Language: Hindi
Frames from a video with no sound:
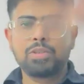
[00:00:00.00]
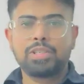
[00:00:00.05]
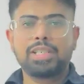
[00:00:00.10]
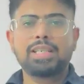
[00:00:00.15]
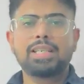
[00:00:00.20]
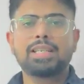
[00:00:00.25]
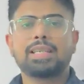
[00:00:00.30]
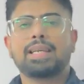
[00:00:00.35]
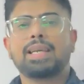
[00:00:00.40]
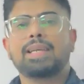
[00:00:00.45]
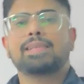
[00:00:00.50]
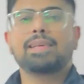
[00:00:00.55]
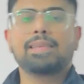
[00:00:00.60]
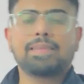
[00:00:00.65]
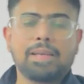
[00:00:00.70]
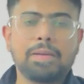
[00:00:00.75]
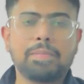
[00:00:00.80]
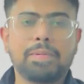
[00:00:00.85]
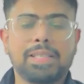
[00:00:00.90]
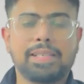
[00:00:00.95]
जी कैसे
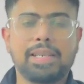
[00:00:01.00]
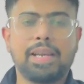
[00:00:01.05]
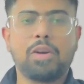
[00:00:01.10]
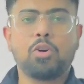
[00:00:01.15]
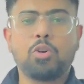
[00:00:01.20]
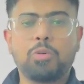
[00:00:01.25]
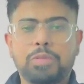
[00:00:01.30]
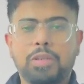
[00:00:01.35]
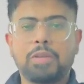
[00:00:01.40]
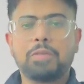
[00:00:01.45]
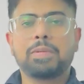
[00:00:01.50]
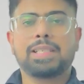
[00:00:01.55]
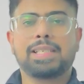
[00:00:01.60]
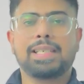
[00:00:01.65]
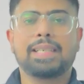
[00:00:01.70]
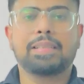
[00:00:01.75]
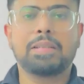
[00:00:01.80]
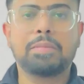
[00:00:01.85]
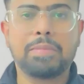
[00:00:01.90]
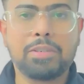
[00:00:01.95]
सही बच्चा है होप सही
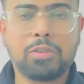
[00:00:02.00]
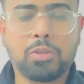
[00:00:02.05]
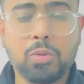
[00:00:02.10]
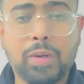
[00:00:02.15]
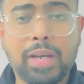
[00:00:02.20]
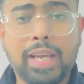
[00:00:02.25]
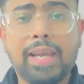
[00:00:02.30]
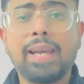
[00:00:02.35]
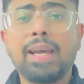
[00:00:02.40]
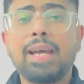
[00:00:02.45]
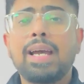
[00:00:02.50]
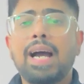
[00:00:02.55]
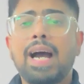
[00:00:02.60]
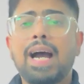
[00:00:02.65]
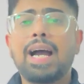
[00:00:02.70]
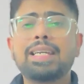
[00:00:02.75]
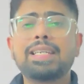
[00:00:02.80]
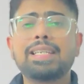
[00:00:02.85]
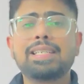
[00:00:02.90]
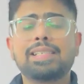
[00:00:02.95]
बच्चे एकदम मस्त होंगे
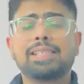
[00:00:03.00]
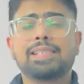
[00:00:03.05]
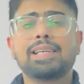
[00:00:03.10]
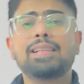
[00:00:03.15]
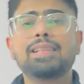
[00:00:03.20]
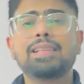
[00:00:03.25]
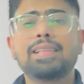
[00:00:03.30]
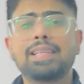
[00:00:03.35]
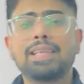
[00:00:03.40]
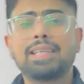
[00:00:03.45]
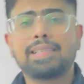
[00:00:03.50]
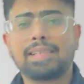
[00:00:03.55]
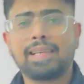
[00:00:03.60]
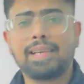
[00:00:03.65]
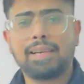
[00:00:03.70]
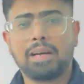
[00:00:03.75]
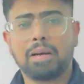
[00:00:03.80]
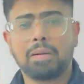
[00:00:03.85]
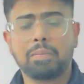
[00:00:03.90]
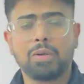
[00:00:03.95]
आइए जल्दी
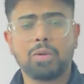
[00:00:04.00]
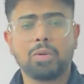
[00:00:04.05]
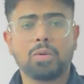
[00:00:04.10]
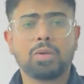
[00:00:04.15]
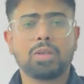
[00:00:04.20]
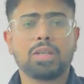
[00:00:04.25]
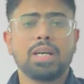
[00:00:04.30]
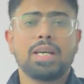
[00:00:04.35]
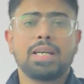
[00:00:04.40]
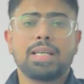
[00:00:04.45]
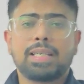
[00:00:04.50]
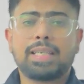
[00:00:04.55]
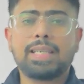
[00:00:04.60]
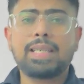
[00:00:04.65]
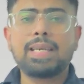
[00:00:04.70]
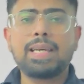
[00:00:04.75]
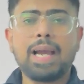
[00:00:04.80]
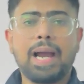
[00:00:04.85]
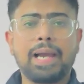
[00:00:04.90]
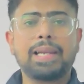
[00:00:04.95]
से हम लोग
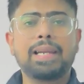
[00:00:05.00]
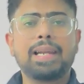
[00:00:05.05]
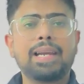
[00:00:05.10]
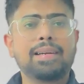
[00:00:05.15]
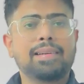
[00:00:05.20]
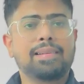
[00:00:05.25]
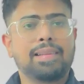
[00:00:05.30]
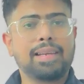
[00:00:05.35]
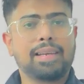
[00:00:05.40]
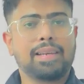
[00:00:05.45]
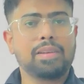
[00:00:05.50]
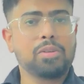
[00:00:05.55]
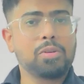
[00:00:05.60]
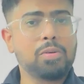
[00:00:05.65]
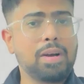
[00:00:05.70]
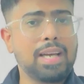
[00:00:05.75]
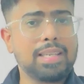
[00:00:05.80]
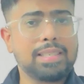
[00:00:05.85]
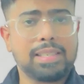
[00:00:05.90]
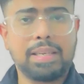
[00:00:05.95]
की हाईलाइट्स देखे जो
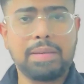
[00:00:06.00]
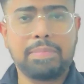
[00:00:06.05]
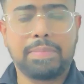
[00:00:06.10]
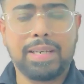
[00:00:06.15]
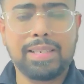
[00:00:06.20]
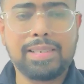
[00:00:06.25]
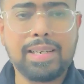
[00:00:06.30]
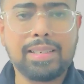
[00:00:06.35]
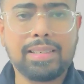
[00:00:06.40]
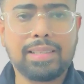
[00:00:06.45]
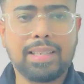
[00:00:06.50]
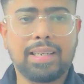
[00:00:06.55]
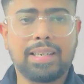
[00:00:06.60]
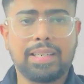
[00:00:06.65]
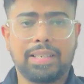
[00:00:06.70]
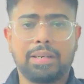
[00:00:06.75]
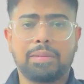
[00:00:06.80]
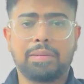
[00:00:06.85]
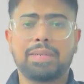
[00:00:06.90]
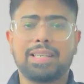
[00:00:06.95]
आज की बजट था
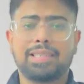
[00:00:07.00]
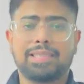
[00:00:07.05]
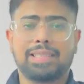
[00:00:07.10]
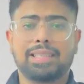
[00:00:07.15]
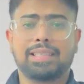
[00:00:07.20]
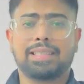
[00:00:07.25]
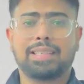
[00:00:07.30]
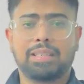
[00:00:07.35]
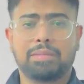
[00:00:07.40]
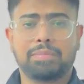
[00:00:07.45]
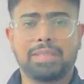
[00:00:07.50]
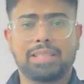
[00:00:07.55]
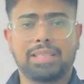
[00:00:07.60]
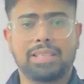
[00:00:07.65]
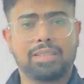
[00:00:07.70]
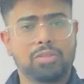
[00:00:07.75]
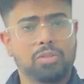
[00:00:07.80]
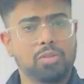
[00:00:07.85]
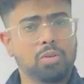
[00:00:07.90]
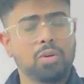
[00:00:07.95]
निर्मला सीतारमन जी
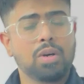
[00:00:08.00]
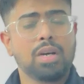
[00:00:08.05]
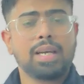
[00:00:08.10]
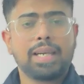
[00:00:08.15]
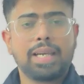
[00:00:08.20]
ने जो